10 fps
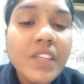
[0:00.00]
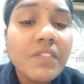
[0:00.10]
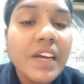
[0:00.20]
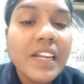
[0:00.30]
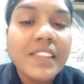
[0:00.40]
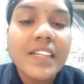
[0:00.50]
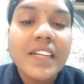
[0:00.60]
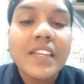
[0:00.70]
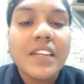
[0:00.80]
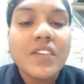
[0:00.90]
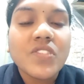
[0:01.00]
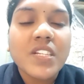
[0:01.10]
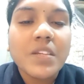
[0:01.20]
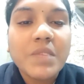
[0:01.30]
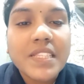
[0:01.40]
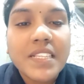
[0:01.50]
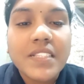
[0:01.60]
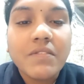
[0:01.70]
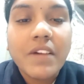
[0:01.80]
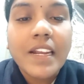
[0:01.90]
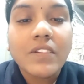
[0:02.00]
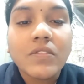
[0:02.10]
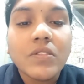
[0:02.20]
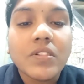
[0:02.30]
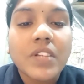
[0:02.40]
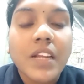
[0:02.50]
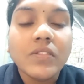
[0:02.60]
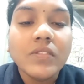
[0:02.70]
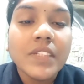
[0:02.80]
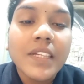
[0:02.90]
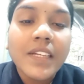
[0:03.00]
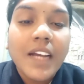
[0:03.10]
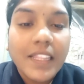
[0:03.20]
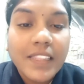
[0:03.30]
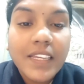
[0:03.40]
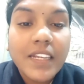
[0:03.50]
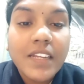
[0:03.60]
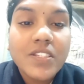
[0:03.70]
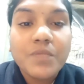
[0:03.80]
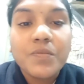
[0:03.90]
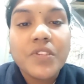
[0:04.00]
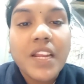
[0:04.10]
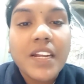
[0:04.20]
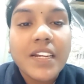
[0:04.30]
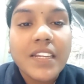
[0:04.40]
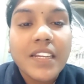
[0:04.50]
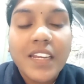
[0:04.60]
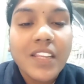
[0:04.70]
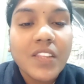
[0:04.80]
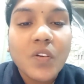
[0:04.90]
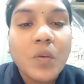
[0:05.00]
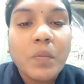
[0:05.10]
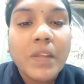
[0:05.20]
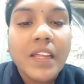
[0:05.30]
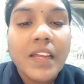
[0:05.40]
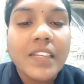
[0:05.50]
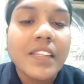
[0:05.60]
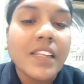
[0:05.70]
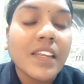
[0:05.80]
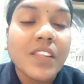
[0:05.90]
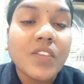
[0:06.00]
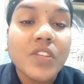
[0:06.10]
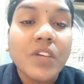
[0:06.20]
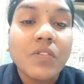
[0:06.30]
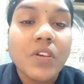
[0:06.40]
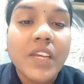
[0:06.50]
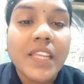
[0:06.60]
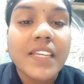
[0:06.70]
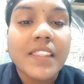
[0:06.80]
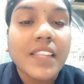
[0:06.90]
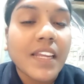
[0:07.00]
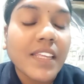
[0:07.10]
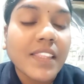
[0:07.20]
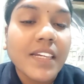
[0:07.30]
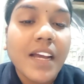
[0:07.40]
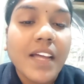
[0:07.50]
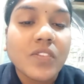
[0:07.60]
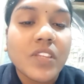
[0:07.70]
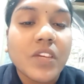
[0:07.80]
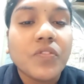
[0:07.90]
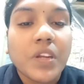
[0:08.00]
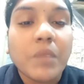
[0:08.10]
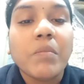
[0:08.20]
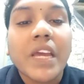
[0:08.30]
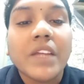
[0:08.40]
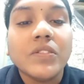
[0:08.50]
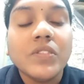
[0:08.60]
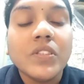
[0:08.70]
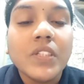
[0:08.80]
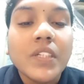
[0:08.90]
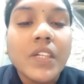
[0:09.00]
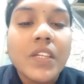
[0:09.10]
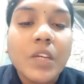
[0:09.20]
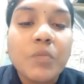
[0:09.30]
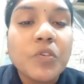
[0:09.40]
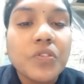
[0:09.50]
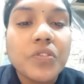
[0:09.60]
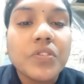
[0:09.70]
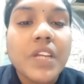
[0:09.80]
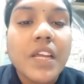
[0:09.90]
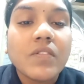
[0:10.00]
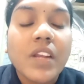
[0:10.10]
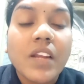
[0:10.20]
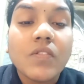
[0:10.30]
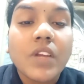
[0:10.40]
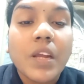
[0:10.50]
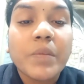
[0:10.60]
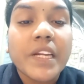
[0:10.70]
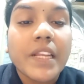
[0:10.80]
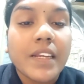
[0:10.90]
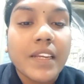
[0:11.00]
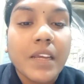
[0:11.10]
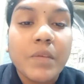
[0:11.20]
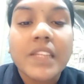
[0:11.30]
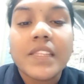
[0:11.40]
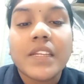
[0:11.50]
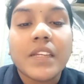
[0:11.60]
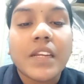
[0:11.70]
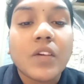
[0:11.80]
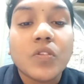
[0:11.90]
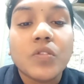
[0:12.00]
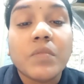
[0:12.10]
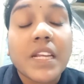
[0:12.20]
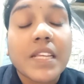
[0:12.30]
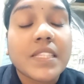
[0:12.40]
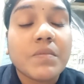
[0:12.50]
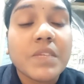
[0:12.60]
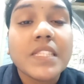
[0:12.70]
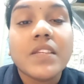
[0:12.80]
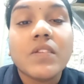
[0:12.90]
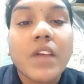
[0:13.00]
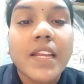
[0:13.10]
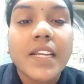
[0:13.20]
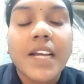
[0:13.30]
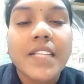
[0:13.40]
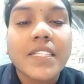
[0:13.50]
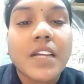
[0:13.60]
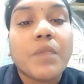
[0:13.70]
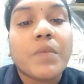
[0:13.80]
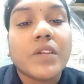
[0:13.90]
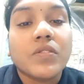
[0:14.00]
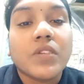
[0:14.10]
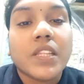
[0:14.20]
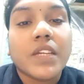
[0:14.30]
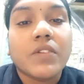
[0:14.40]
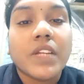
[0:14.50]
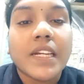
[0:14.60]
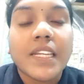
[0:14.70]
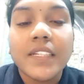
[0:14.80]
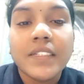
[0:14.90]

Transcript: వారందరికీ నేను చిన్న మెసేజ్ ఇవ్వాలనుకుంటున్నాను అందుకే నేను చెప్తున్నానండి నేనేదో గొప్పదా అని నేనేదో దేవుణ్ణిలో ఎదిగిందా అనేదే కాదు దేవుని నమ్మాను నమ్ముకుంటున్నాను నన్ను నా బిడ్డల్ని నా భర్తని నా కుటుంబ నా సమస్తను ఆయన కాచి కాపాడుతున్న దేవుడు అండి